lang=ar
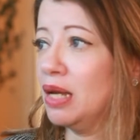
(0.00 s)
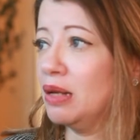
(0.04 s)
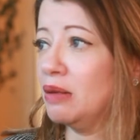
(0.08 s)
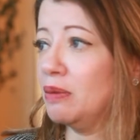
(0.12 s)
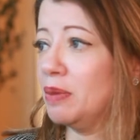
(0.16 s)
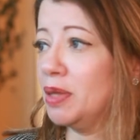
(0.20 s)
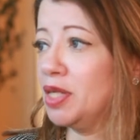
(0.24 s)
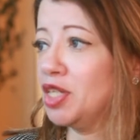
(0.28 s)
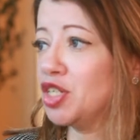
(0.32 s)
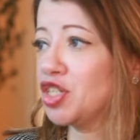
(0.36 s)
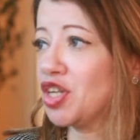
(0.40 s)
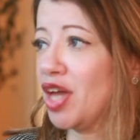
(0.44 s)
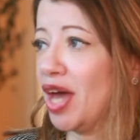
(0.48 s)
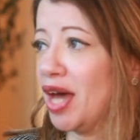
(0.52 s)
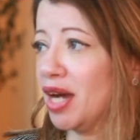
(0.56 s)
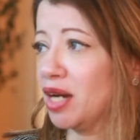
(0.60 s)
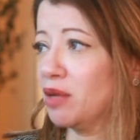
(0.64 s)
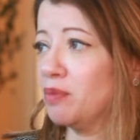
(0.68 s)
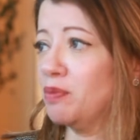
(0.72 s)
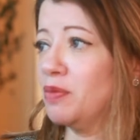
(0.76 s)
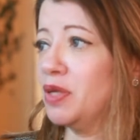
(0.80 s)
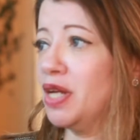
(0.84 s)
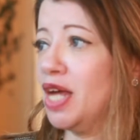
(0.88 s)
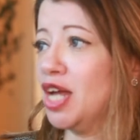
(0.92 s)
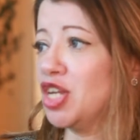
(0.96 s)
ماهيش
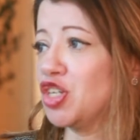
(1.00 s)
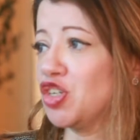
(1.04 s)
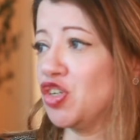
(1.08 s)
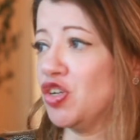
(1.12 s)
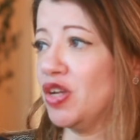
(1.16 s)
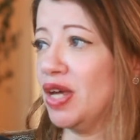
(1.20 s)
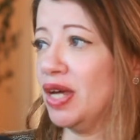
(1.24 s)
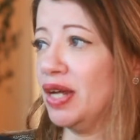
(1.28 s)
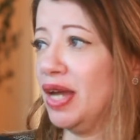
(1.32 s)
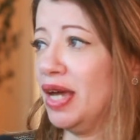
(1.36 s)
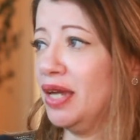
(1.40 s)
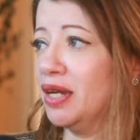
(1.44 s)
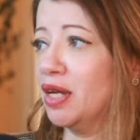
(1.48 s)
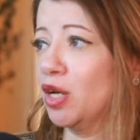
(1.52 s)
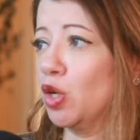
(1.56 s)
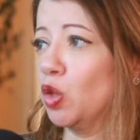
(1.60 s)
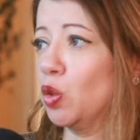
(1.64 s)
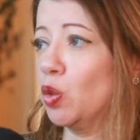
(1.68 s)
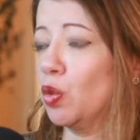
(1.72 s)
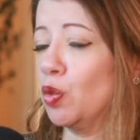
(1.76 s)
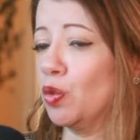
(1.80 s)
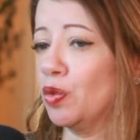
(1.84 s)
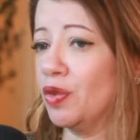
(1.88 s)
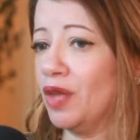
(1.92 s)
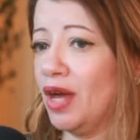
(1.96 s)
حرب من اجلنا نحن
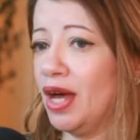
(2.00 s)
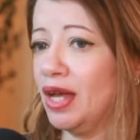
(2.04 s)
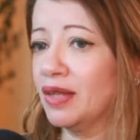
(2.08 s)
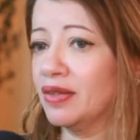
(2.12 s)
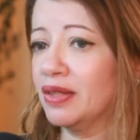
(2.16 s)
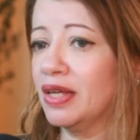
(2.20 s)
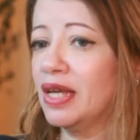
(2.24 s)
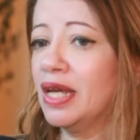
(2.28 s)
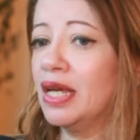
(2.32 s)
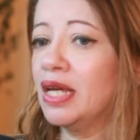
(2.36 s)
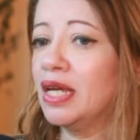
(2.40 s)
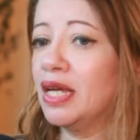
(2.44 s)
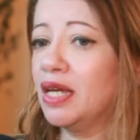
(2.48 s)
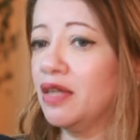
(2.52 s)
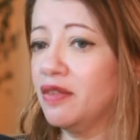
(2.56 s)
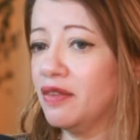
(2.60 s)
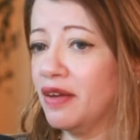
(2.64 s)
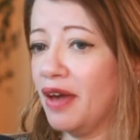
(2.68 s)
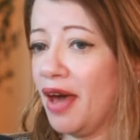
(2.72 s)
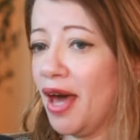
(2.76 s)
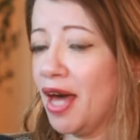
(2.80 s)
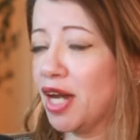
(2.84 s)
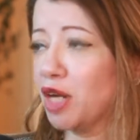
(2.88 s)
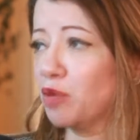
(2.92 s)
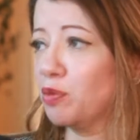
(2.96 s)
كقضاة هذه
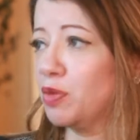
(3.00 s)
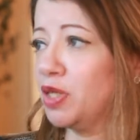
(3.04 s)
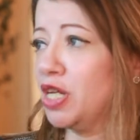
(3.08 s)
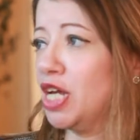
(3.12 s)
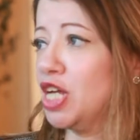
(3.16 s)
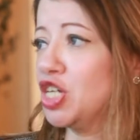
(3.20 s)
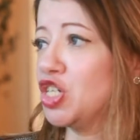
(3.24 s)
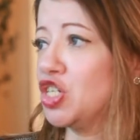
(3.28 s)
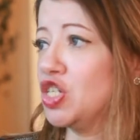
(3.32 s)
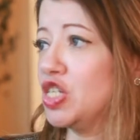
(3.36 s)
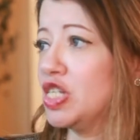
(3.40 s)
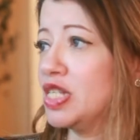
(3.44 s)
حرب من اجل